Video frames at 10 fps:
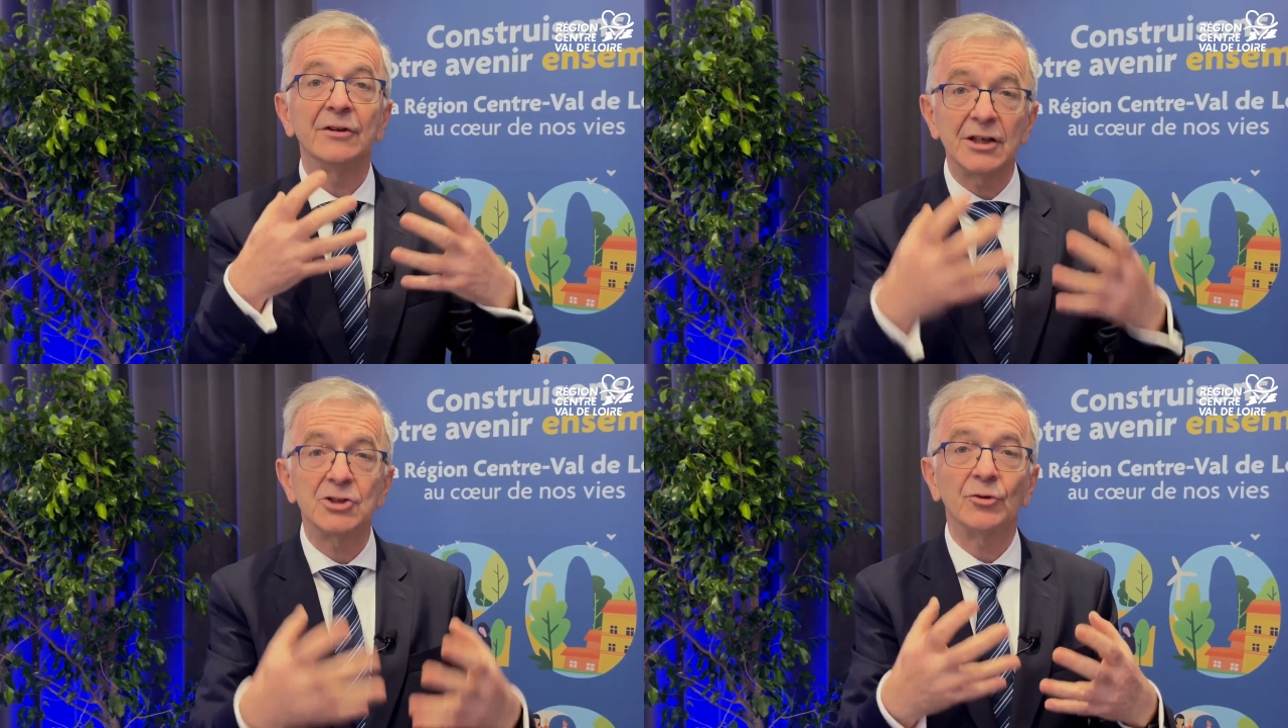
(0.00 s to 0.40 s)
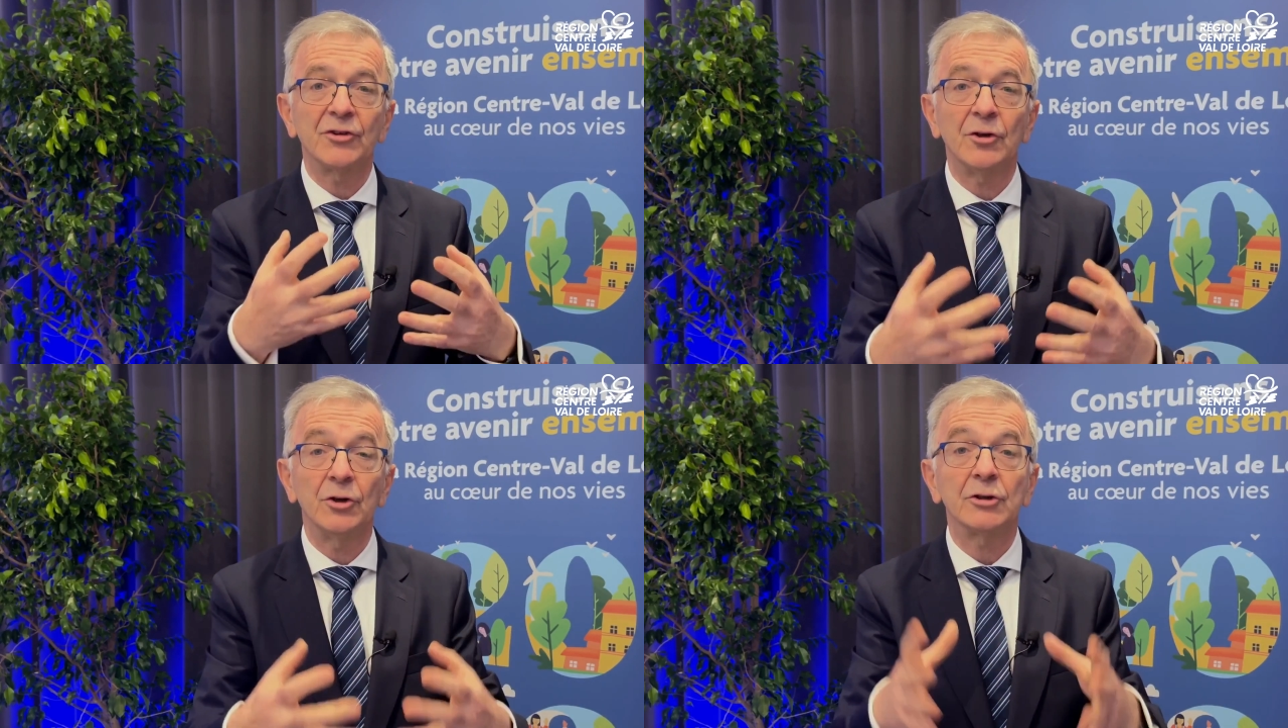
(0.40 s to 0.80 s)
Région
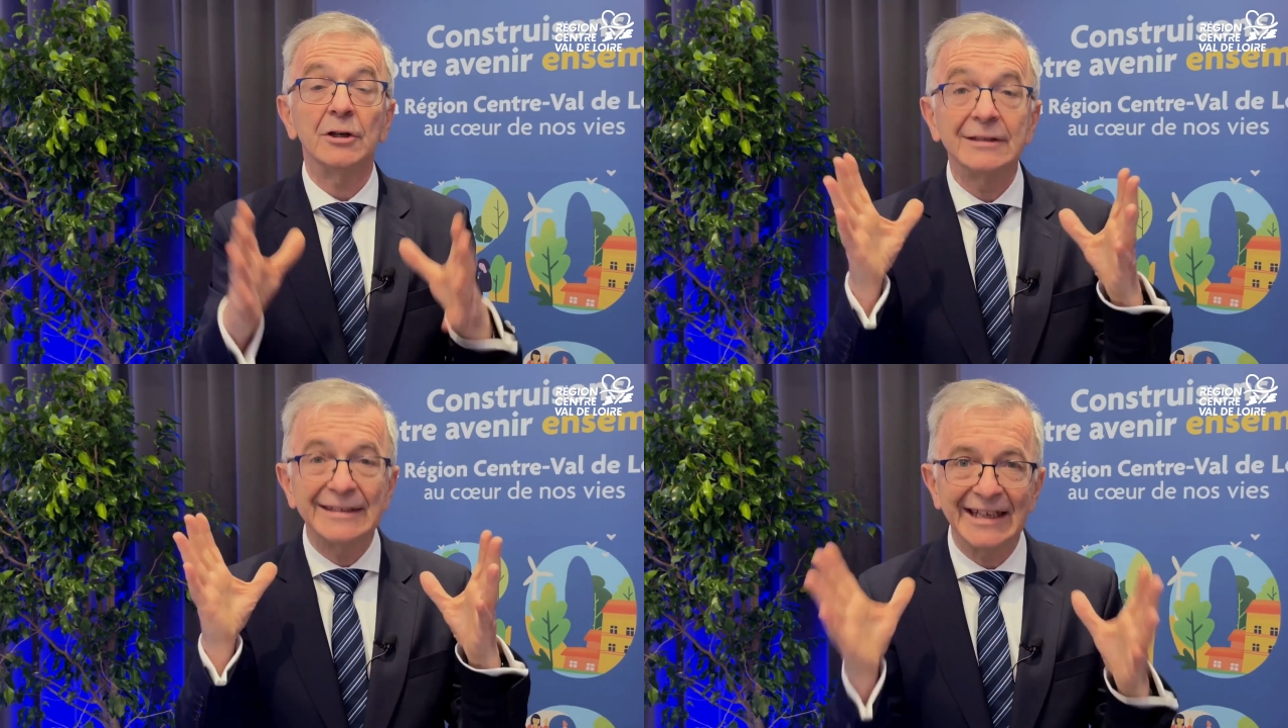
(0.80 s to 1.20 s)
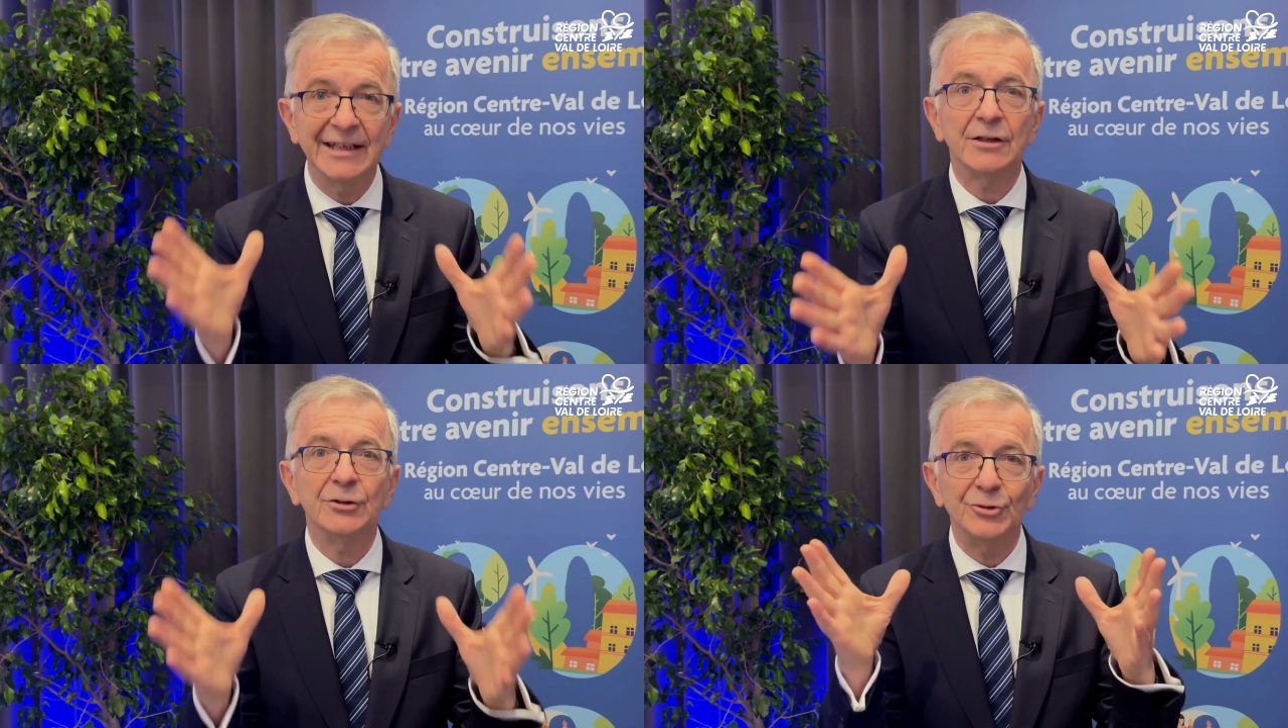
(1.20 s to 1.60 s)
Centre,
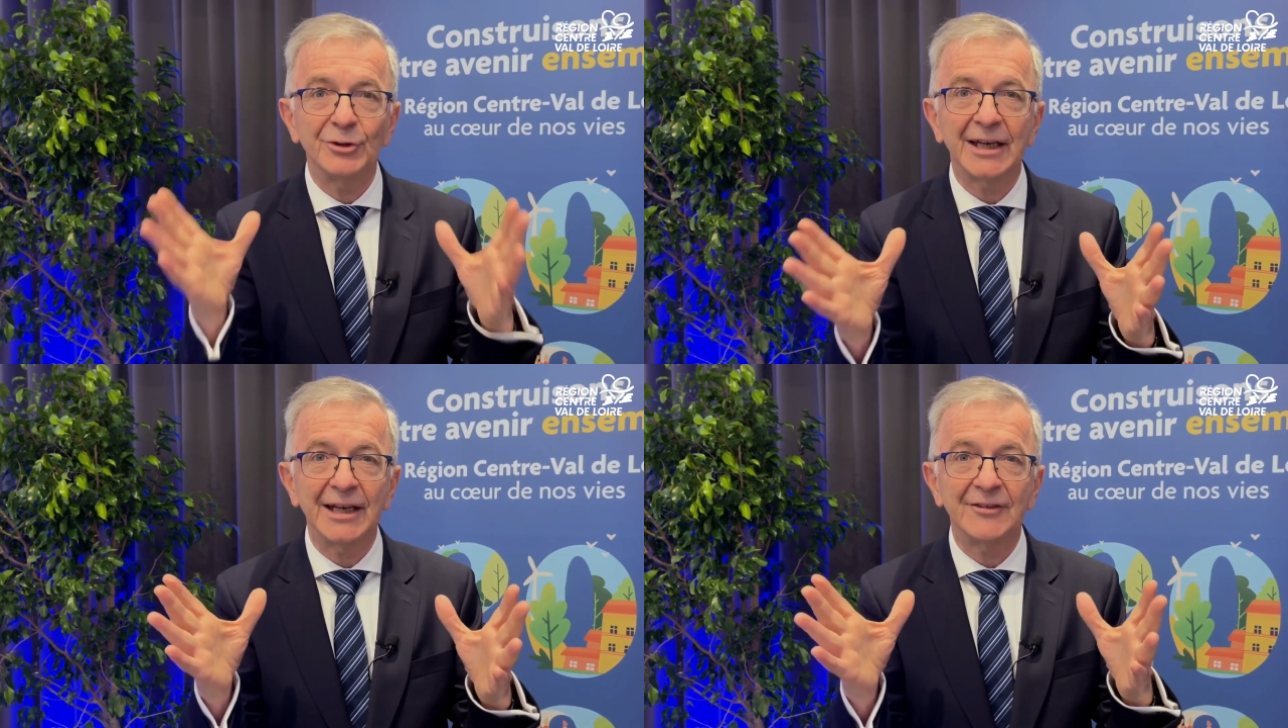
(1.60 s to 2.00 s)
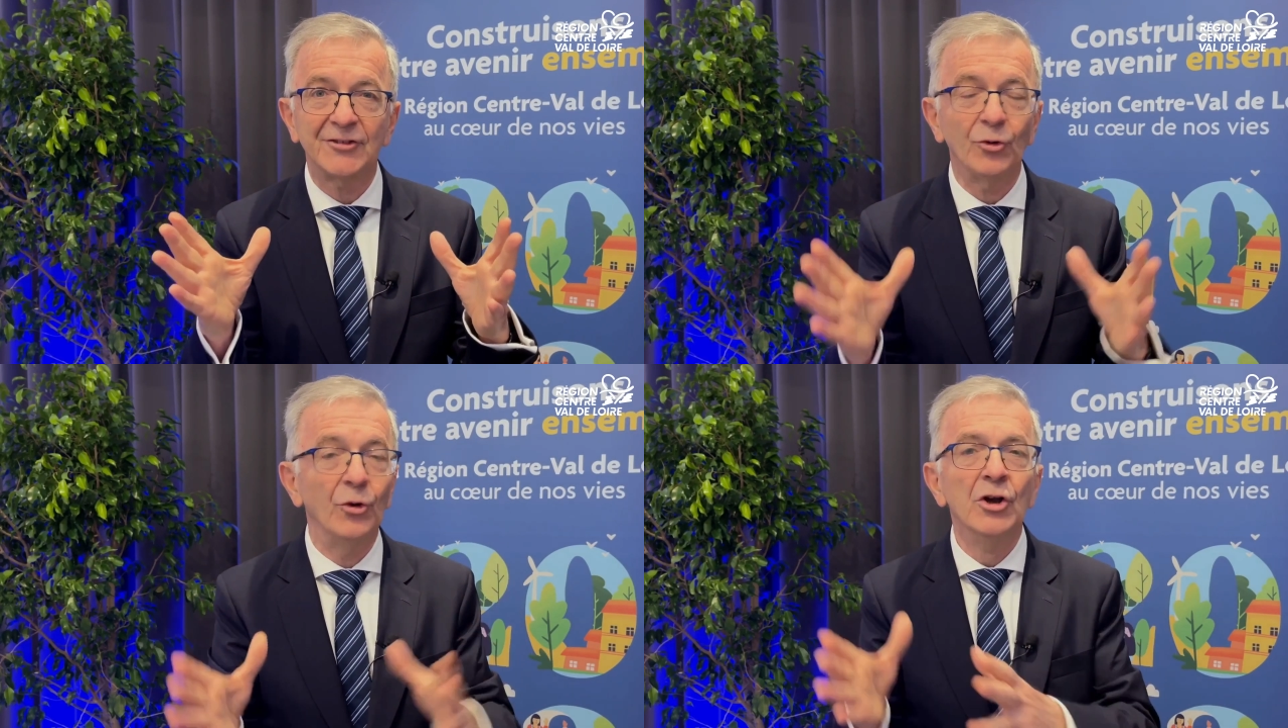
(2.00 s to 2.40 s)
terre de
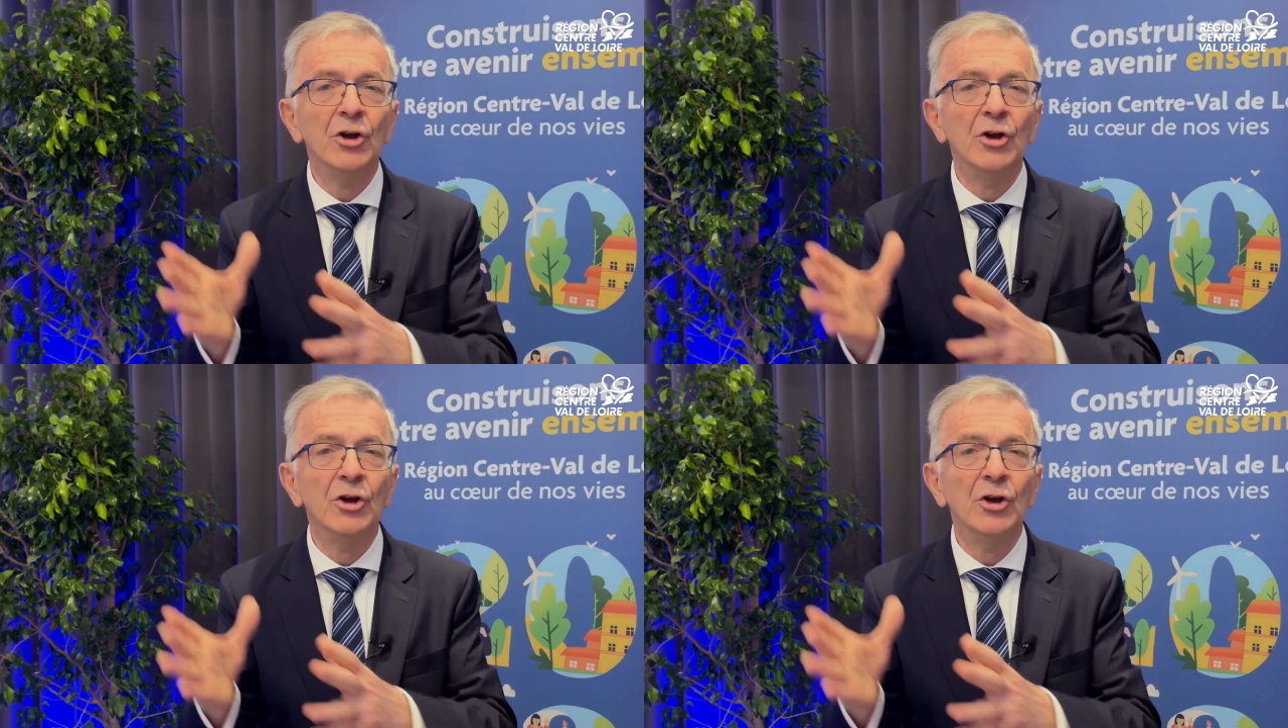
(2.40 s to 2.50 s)
création.